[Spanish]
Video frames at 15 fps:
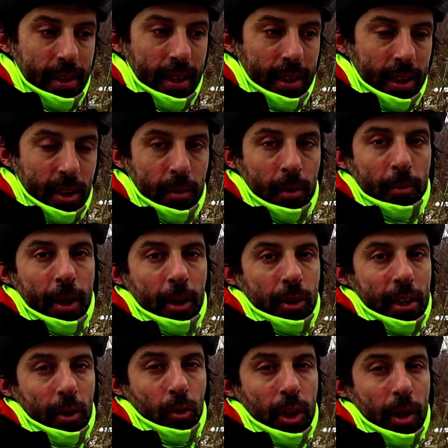la reservo para
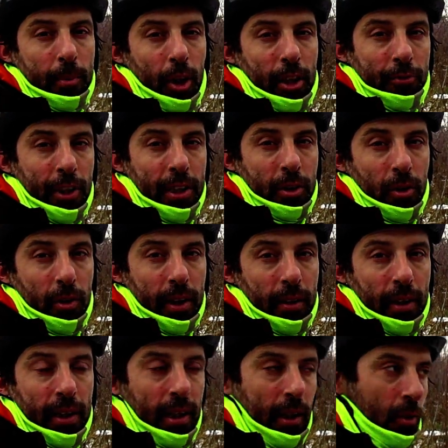otra ruta por asfalto, que
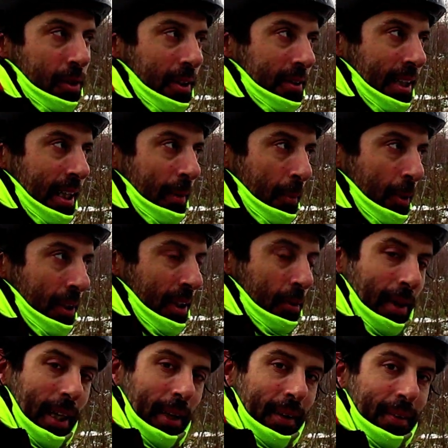ahora la cosa está muy
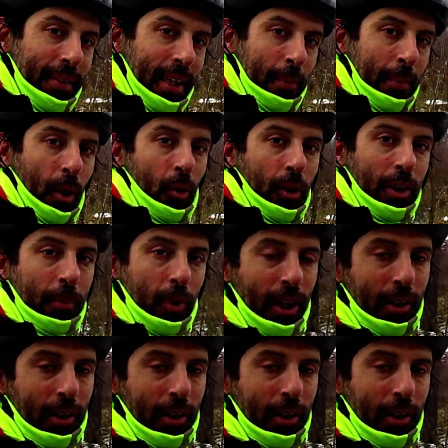resbaladiza y mejor ir por